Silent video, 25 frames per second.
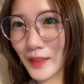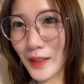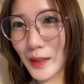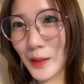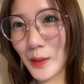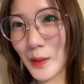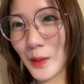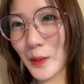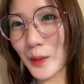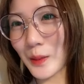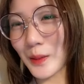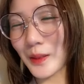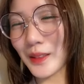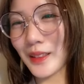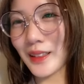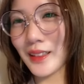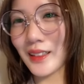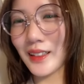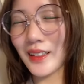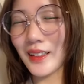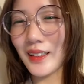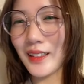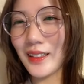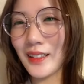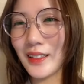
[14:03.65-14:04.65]
ちょっと
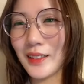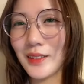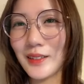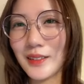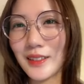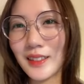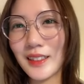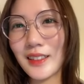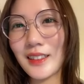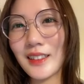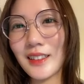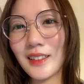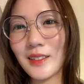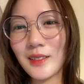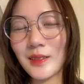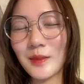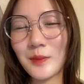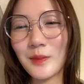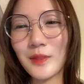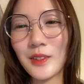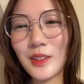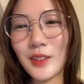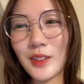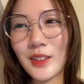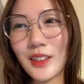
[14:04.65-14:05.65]
言いにくいけど
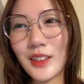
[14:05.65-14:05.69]
難